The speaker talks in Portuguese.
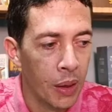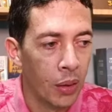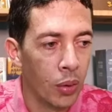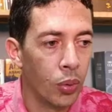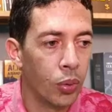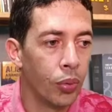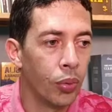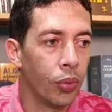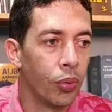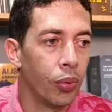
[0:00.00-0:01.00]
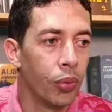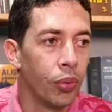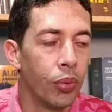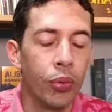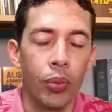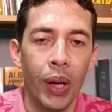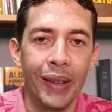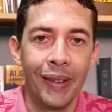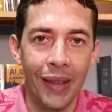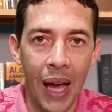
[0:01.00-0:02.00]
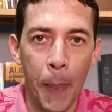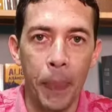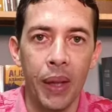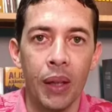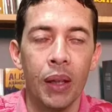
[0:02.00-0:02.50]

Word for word: no, no WhatsApp.